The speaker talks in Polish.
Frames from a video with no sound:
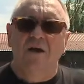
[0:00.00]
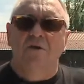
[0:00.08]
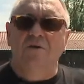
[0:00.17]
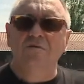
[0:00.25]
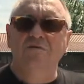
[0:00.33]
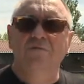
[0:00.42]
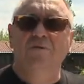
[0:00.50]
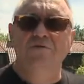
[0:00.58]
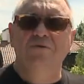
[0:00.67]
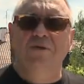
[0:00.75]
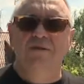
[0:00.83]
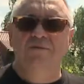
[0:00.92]
koncert,
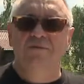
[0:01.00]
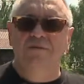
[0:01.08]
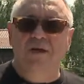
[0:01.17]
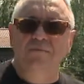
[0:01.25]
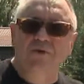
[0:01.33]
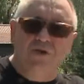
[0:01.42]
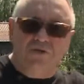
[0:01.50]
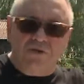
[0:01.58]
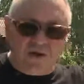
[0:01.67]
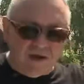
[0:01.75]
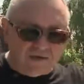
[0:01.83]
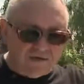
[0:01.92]
bądźcie razem z nami i
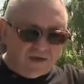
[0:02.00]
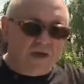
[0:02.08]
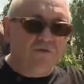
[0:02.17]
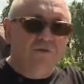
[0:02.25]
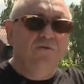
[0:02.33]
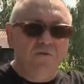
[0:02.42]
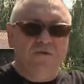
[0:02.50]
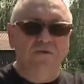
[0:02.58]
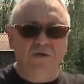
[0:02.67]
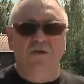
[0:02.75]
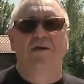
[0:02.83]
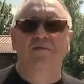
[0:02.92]
jeszcze raz radujmy
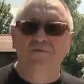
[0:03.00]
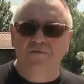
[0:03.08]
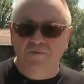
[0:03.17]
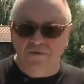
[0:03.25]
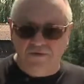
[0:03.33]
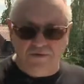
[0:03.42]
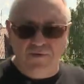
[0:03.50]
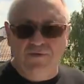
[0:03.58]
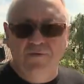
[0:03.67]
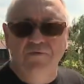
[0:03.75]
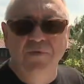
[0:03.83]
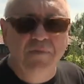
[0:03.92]
się, radujmy się w
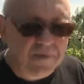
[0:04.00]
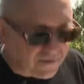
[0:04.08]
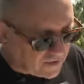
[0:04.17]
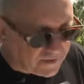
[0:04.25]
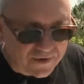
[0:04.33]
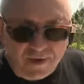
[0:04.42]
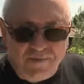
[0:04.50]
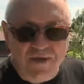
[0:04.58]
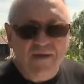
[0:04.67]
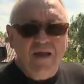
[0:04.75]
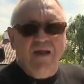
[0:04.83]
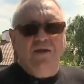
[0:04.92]
sposób nieprawdopodobny,
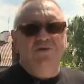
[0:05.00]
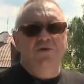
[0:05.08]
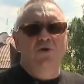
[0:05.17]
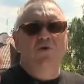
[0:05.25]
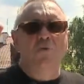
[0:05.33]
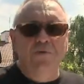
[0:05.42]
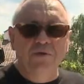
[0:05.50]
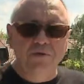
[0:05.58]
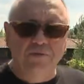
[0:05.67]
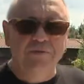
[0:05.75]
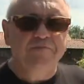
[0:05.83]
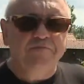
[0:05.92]
że
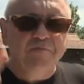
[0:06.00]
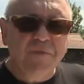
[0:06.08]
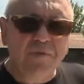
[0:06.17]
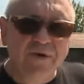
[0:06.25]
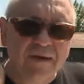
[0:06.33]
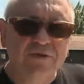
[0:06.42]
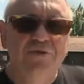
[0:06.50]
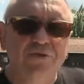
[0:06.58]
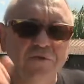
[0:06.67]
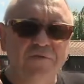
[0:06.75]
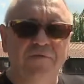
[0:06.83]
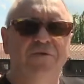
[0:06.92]
kupiliśmy ponad
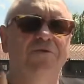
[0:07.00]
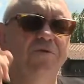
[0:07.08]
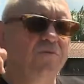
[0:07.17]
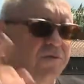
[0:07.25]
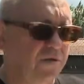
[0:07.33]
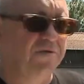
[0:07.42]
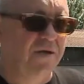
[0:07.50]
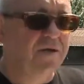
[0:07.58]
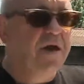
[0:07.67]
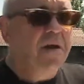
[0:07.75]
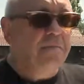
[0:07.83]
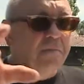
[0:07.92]
1200 urządzeń.
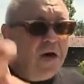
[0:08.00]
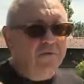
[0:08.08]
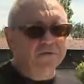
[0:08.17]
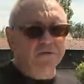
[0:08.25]
Mało